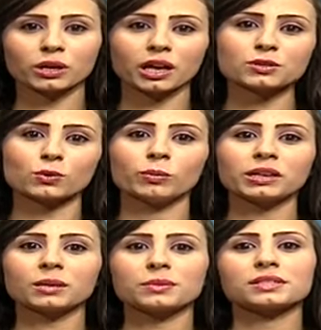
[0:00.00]
ورئيس
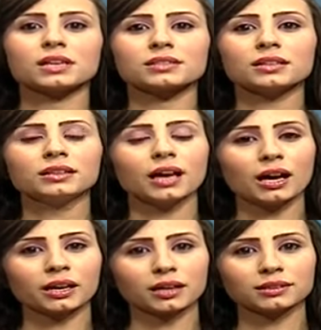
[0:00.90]
المكتب السياسي
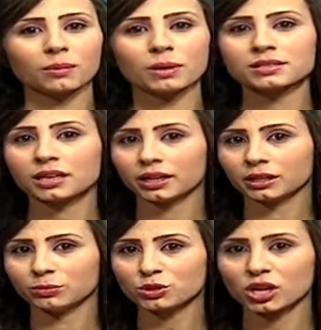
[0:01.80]
لحركة حماس
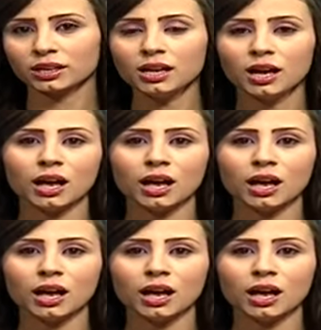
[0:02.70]
خالد مشعل